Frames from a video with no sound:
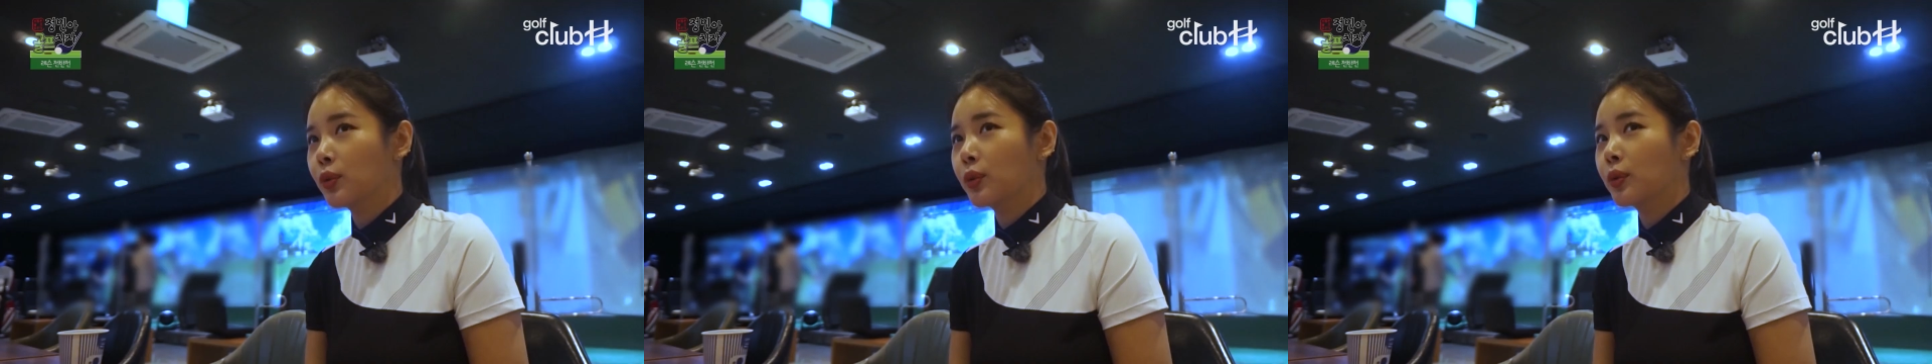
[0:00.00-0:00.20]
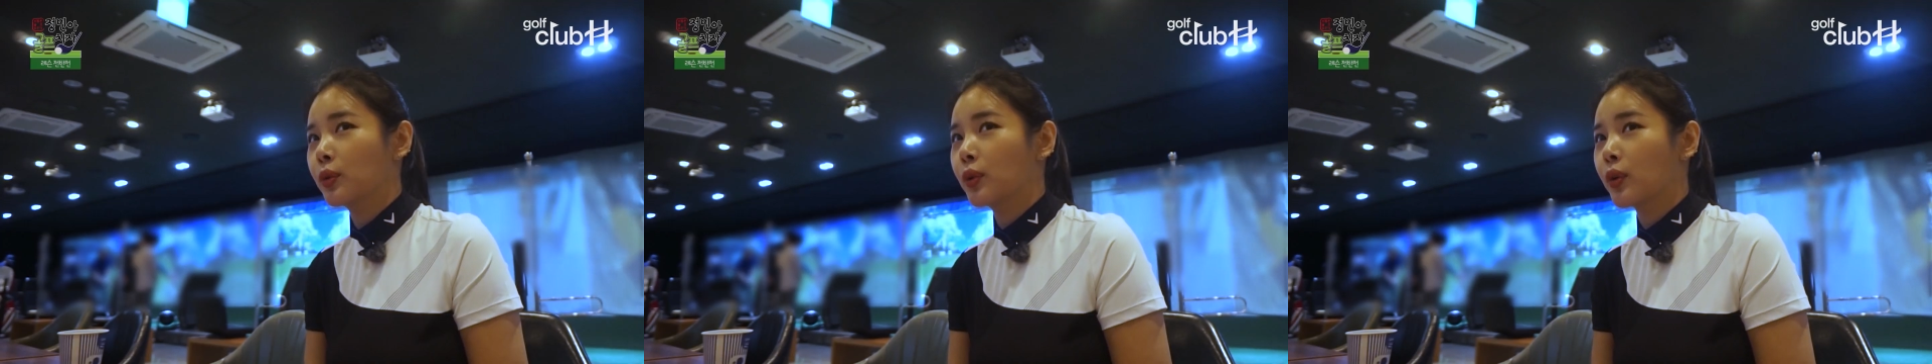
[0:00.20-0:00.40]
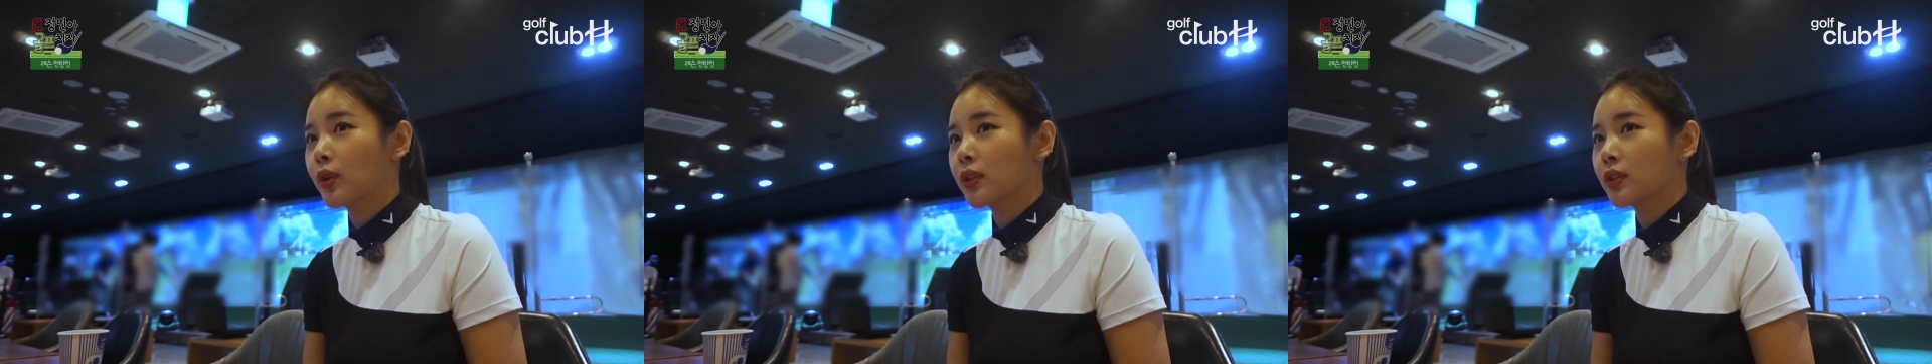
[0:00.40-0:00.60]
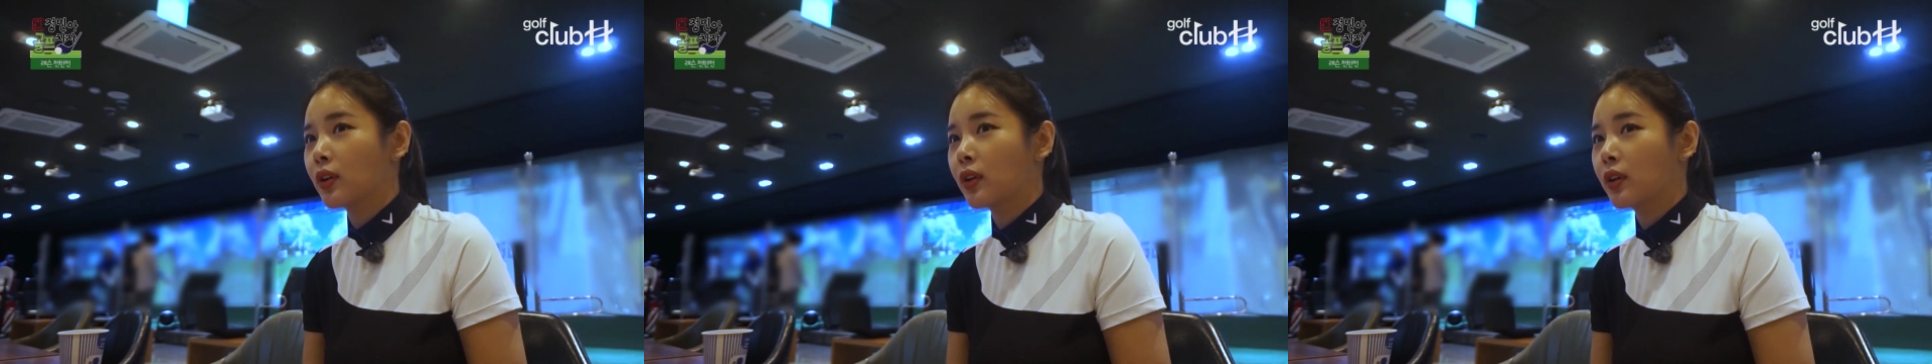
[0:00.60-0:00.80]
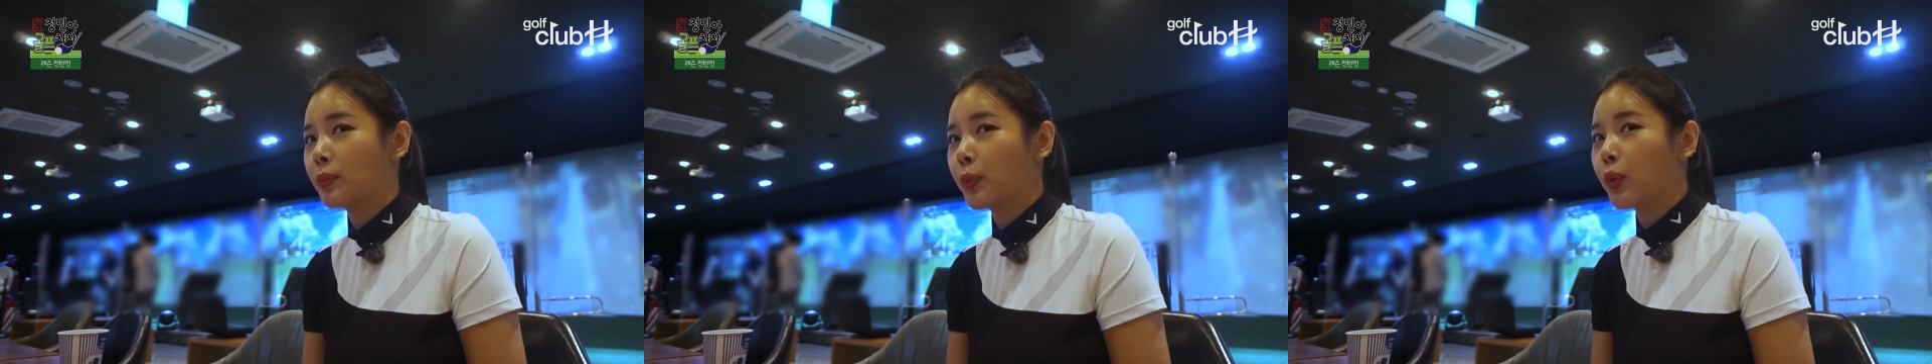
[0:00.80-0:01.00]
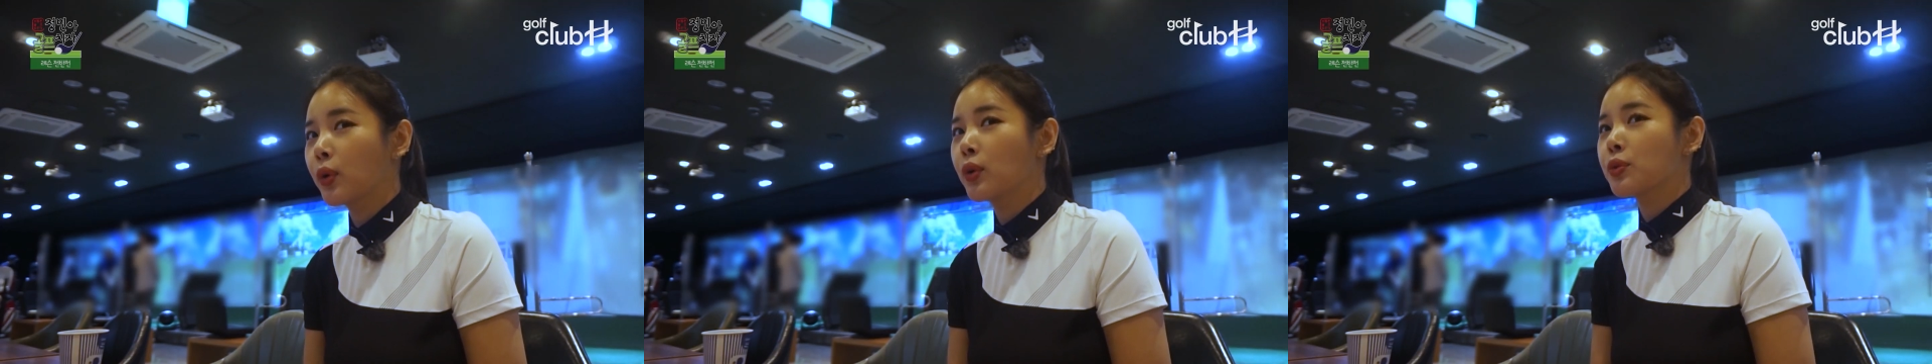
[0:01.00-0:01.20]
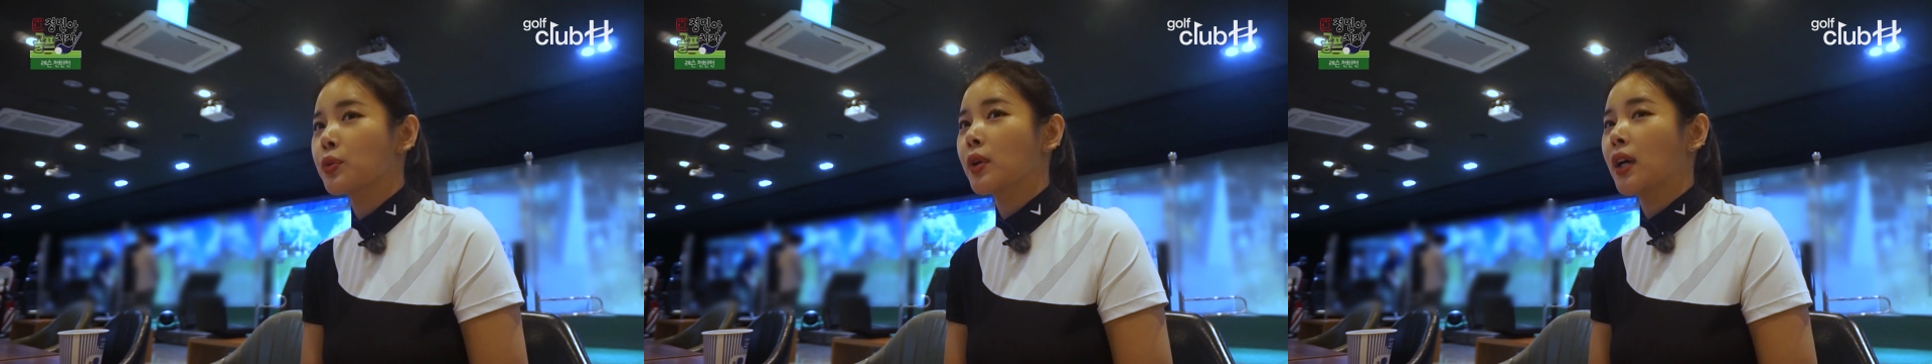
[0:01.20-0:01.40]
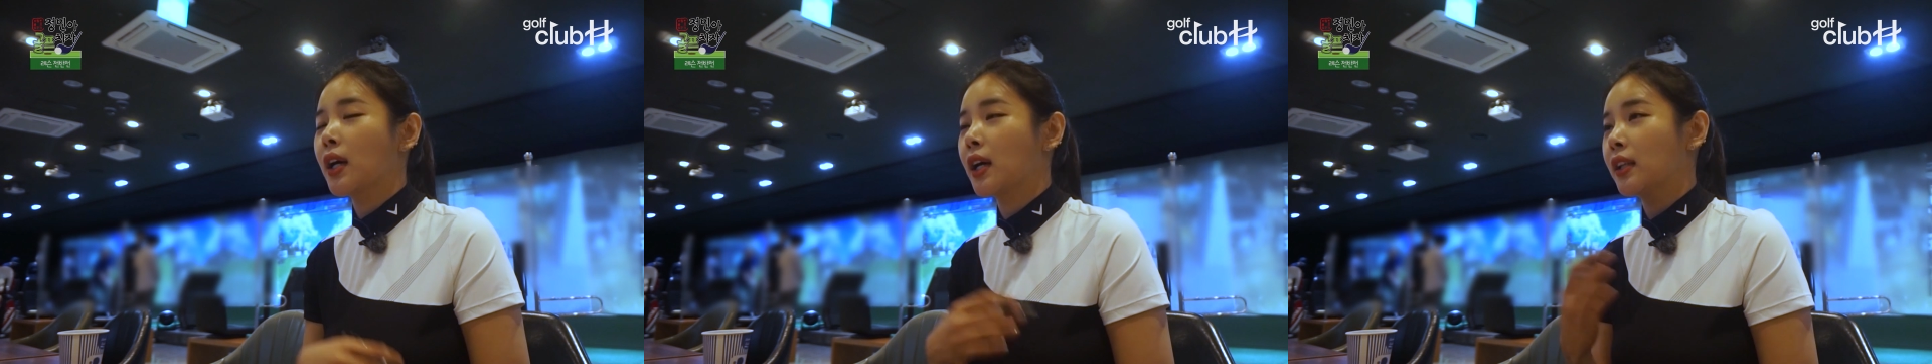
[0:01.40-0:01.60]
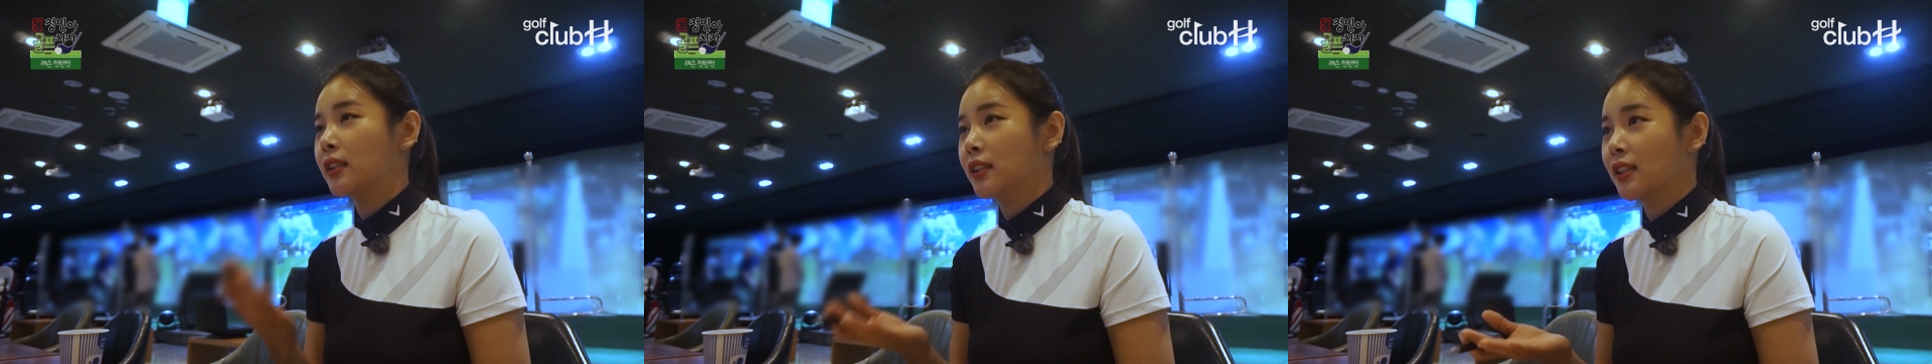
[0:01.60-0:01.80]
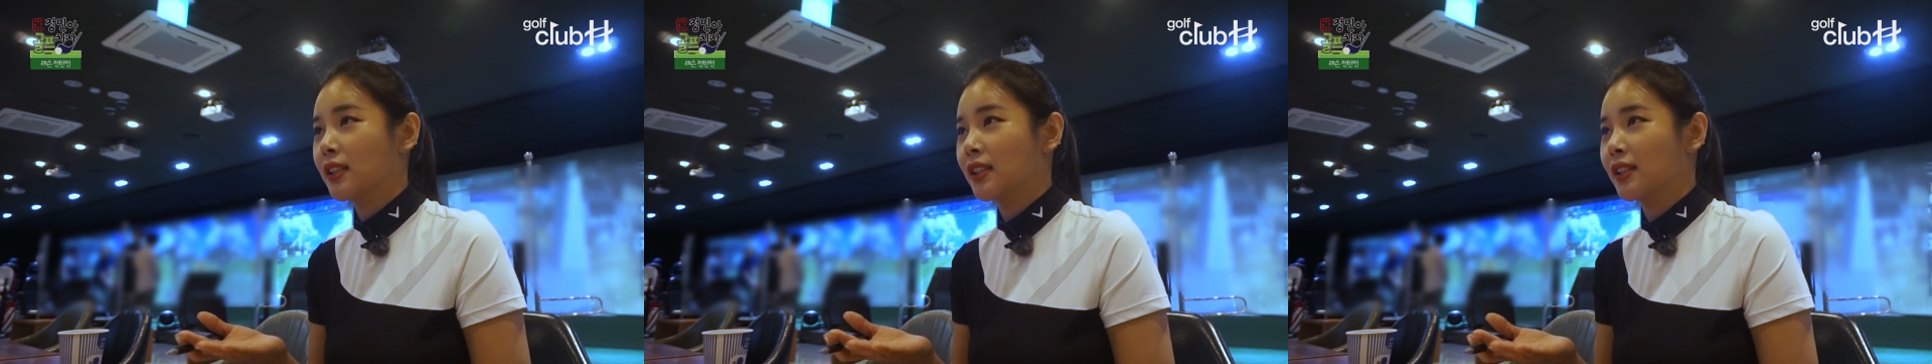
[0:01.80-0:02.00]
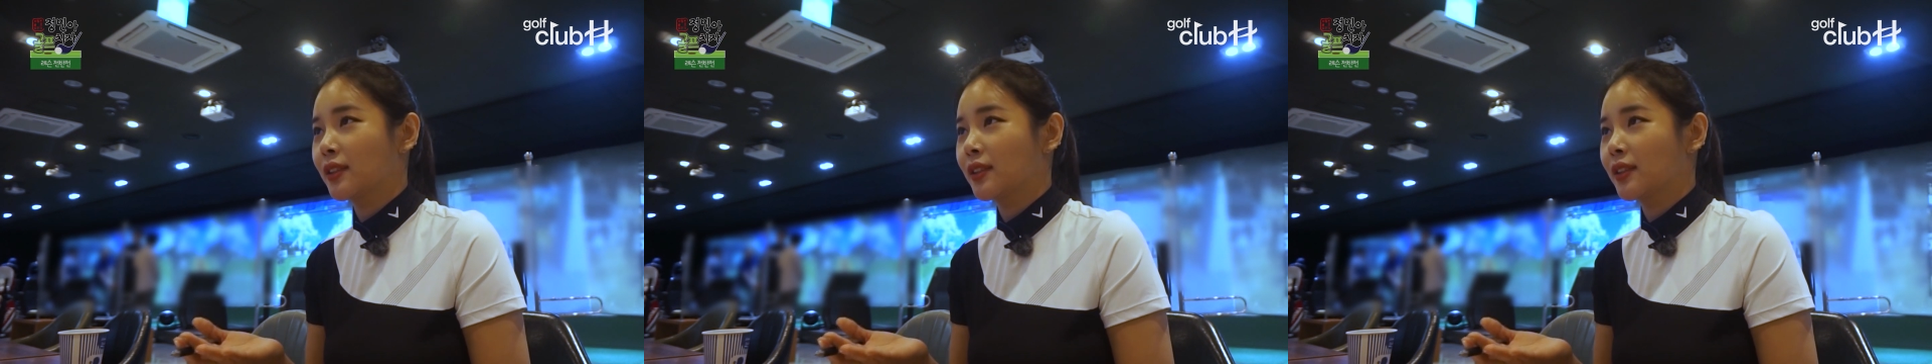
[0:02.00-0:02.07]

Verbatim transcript: 또 거기서 보여줘야 하는